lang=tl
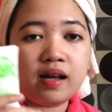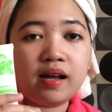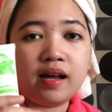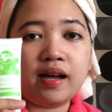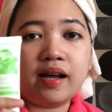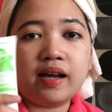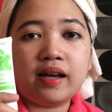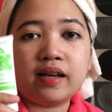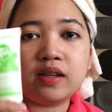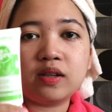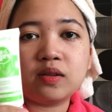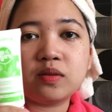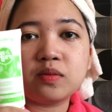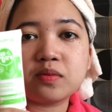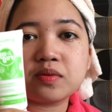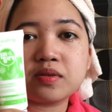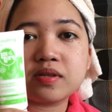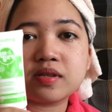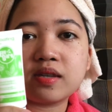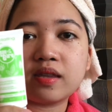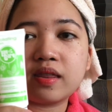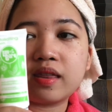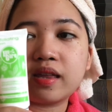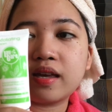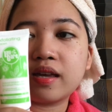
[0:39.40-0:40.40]
I use
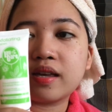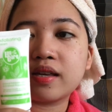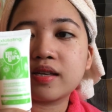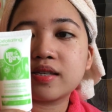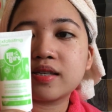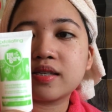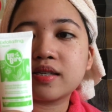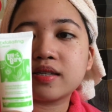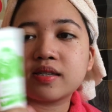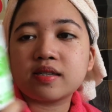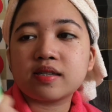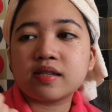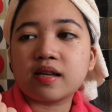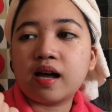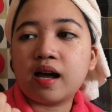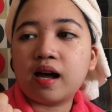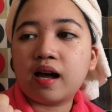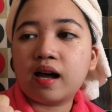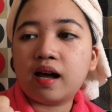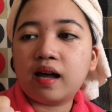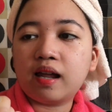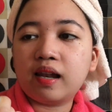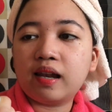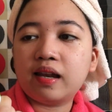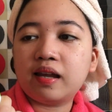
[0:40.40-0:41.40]
this
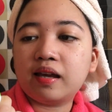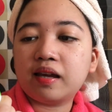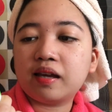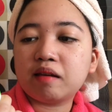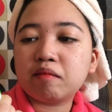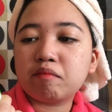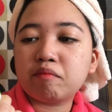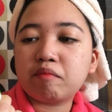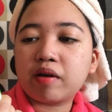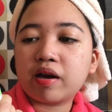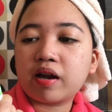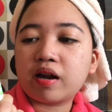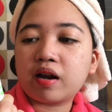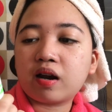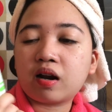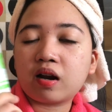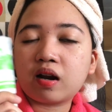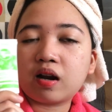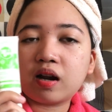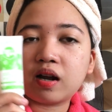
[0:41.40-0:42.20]
uh, Lay Bear.